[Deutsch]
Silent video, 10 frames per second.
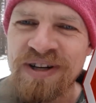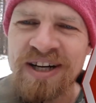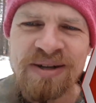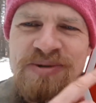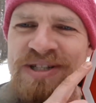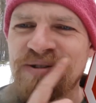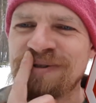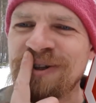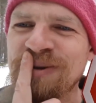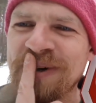Ach, ich muss das auf
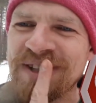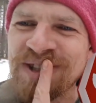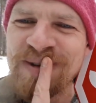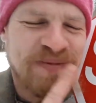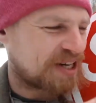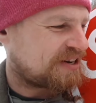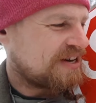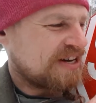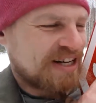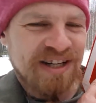Deutsch machen, stimmt ja.
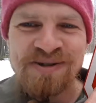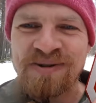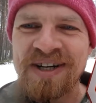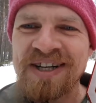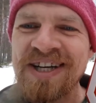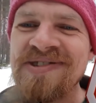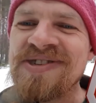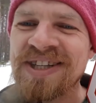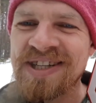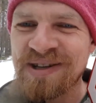Also,
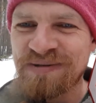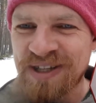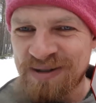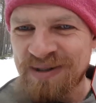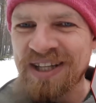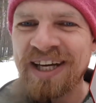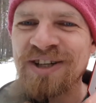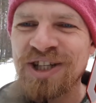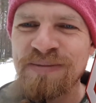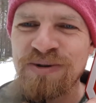hinsetzen, das ist eine
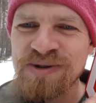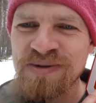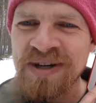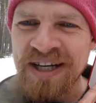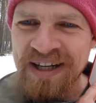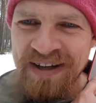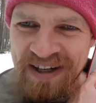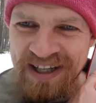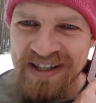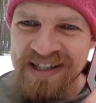englische Abkürzung,
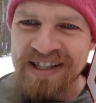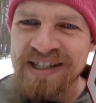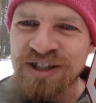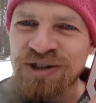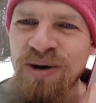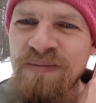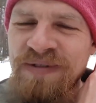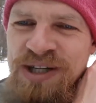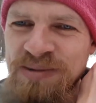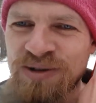hinsetzen, stoppen,
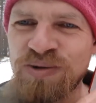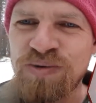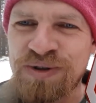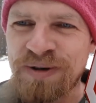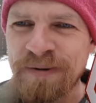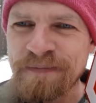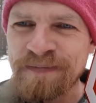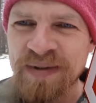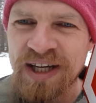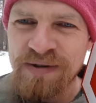was man tut.
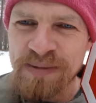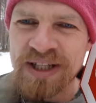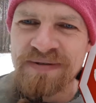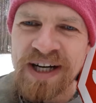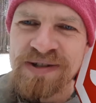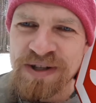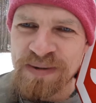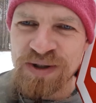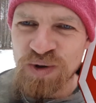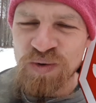Ja, wenn man nicht weiß, was
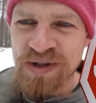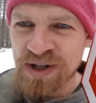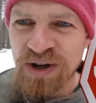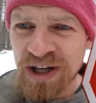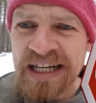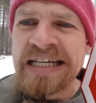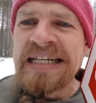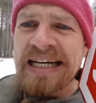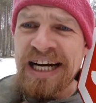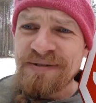man tun soll,
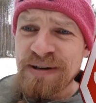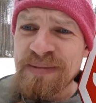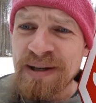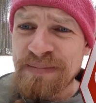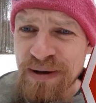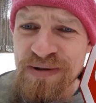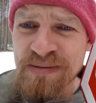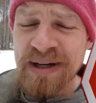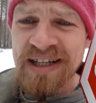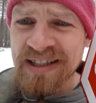einfach mal Pause
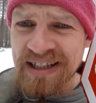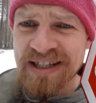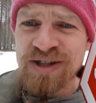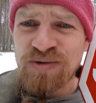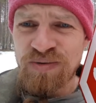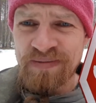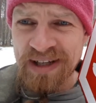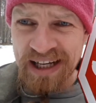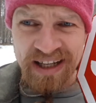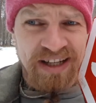machen, nichts tun.
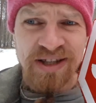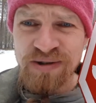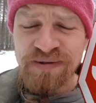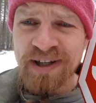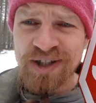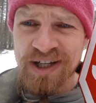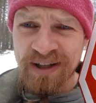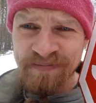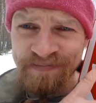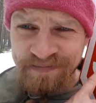Kann gar nicht so falsch sein.